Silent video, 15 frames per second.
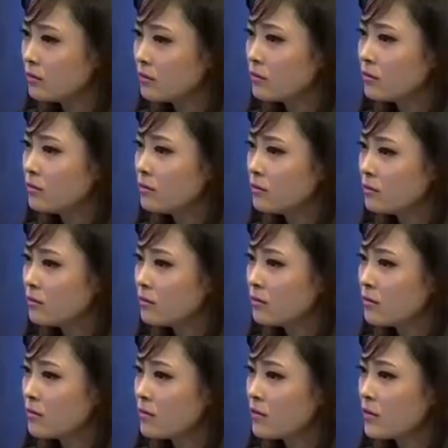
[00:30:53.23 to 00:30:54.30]
所以，
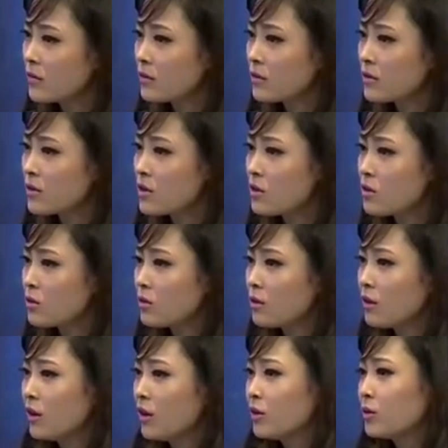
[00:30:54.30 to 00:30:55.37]
开心就
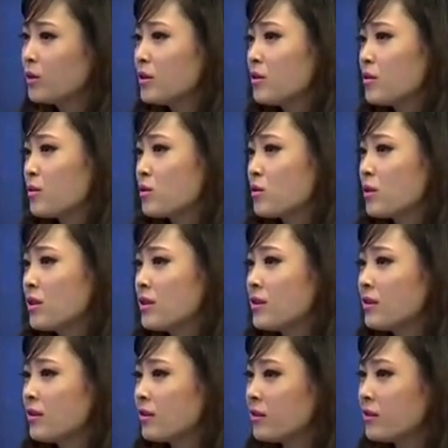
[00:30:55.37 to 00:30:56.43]
好。对这种随
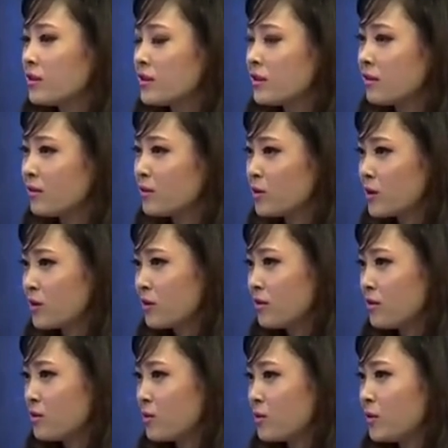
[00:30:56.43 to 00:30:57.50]
性的个性，是
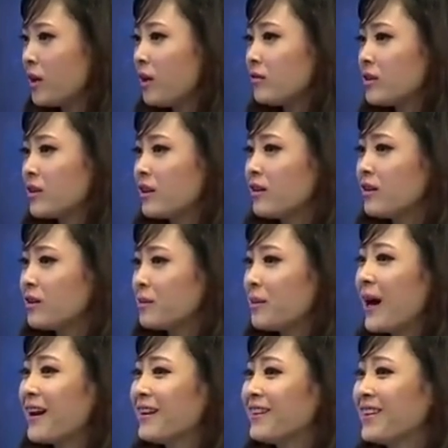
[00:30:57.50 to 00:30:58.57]
跟徐导非常合
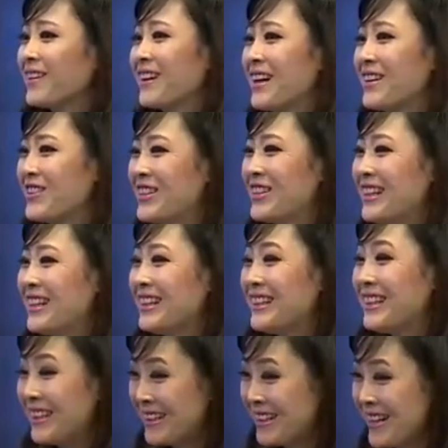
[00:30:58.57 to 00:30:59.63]
拍的。感觉你
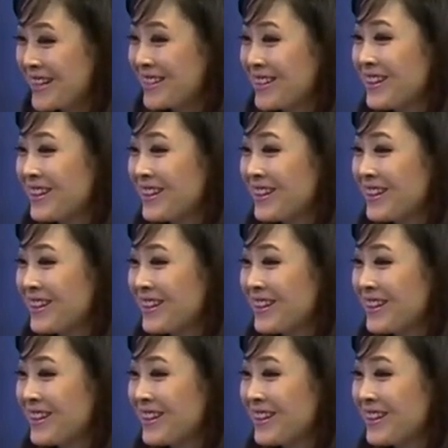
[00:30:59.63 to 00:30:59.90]
你你也是